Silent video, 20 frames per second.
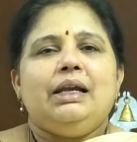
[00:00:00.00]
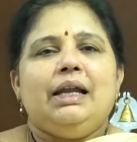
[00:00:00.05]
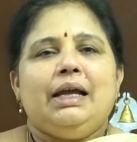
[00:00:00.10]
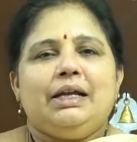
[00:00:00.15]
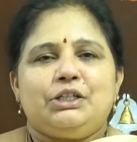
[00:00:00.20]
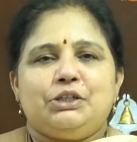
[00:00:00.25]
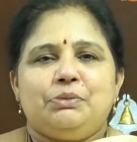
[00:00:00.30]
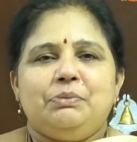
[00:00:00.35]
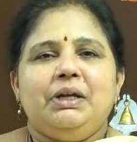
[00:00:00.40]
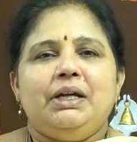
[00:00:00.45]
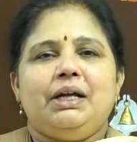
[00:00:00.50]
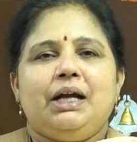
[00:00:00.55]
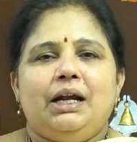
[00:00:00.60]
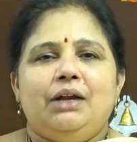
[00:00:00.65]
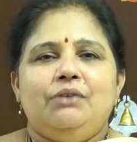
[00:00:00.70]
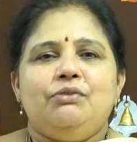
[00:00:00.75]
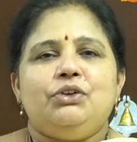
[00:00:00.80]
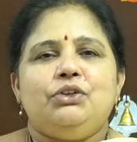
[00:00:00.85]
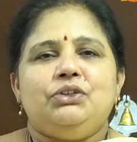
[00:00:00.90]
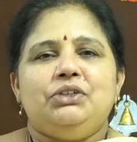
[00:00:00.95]
లక్ష్మీ
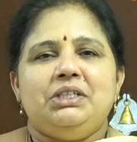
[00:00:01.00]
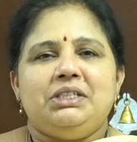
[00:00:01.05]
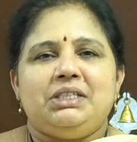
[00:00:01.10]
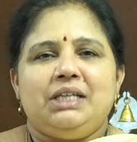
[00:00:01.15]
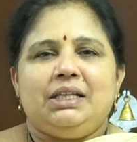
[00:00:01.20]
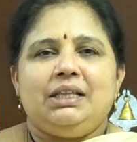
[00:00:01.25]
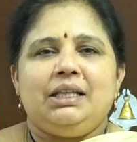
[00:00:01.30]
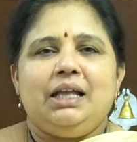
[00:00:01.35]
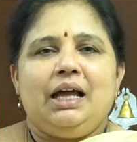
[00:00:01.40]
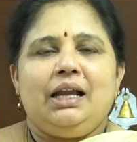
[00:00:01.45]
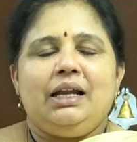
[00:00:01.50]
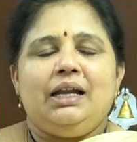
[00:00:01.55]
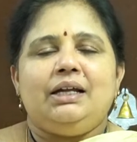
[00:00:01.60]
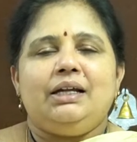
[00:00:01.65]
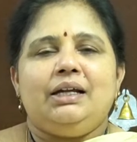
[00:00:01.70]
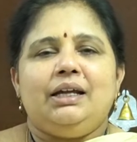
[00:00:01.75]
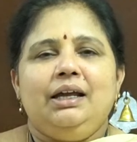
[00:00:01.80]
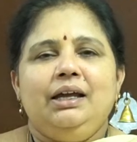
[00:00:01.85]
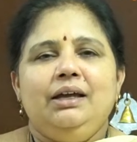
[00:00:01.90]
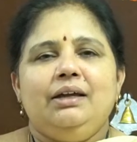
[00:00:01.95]
కళ వృద్ధి
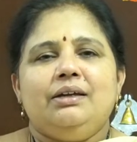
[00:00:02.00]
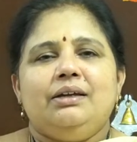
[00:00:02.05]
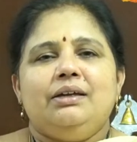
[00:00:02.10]
చెందాలంటే